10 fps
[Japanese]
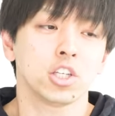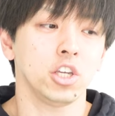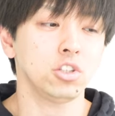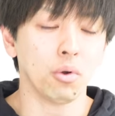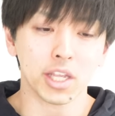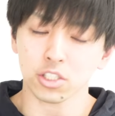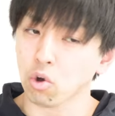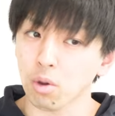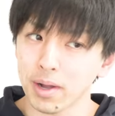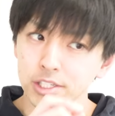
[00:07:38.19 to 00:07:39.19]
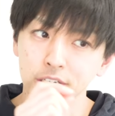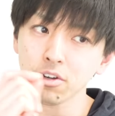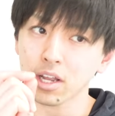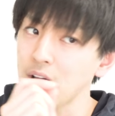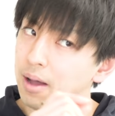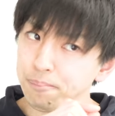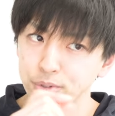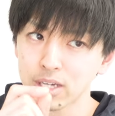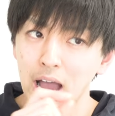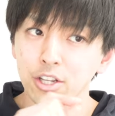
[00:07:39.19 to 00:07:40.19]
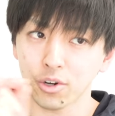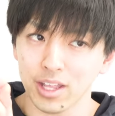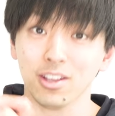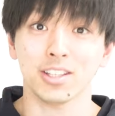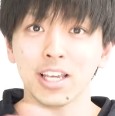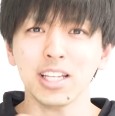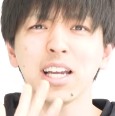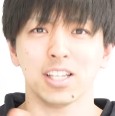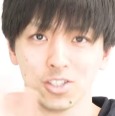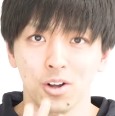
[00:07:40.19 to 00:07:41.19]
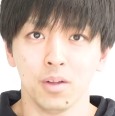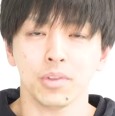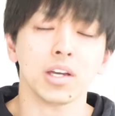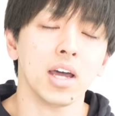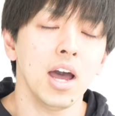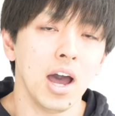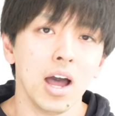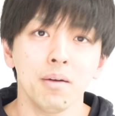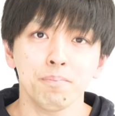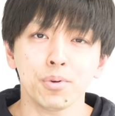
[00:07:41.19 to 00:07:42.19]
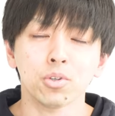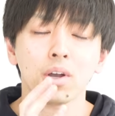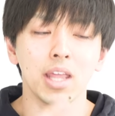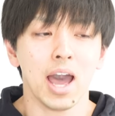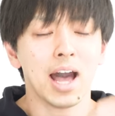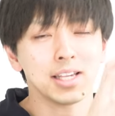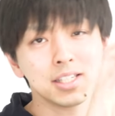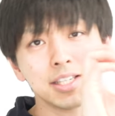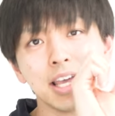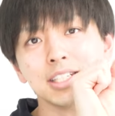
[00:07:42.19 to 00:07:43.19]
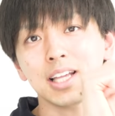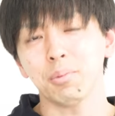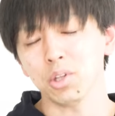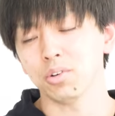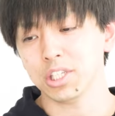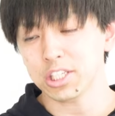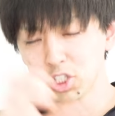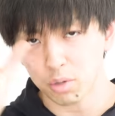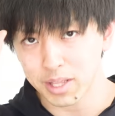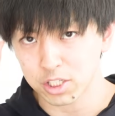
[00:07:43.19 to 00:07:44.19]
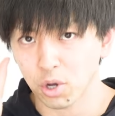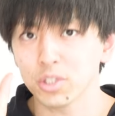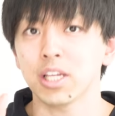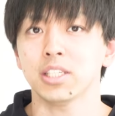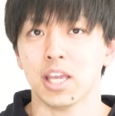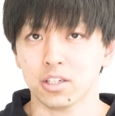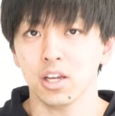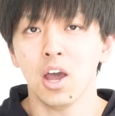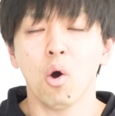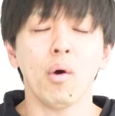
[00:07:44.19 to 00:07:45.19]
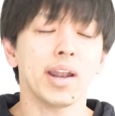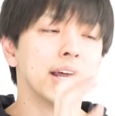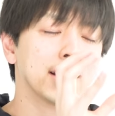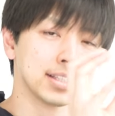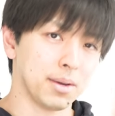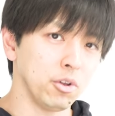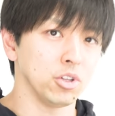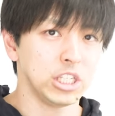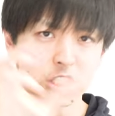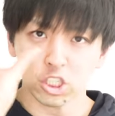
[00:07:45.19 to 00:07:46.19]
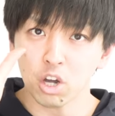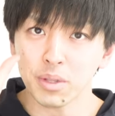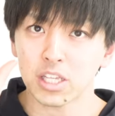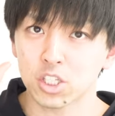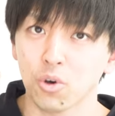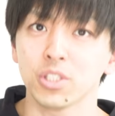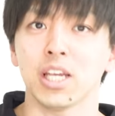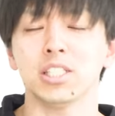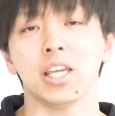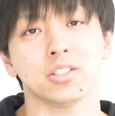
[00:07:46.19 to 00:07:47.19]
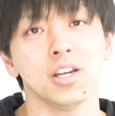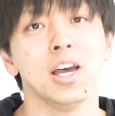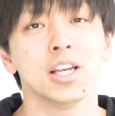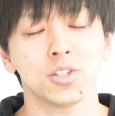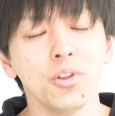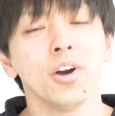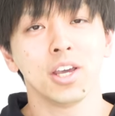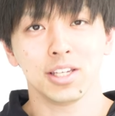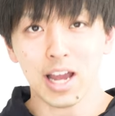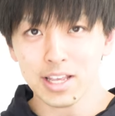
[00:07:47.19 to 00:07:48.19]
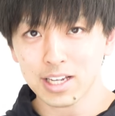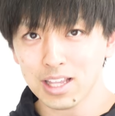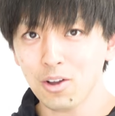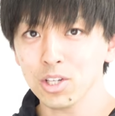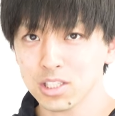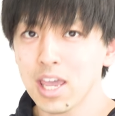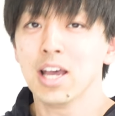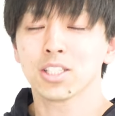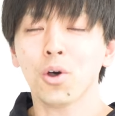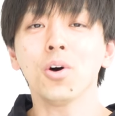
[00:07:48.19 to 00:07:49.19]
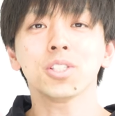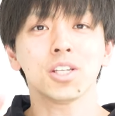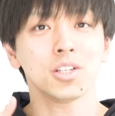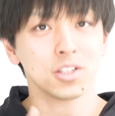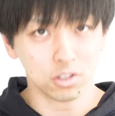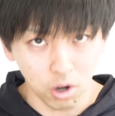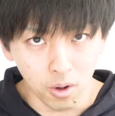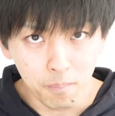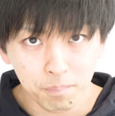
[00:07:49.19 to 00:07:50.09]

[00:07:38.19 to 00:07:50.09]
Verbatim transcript: きっと私ここ間違うから反復あるよねとかできないでしょだから、反復とかで発生したものを日曜日で調整していく。終わらなかったものを日曜日で調整していく。そのやり方をして、そうすると、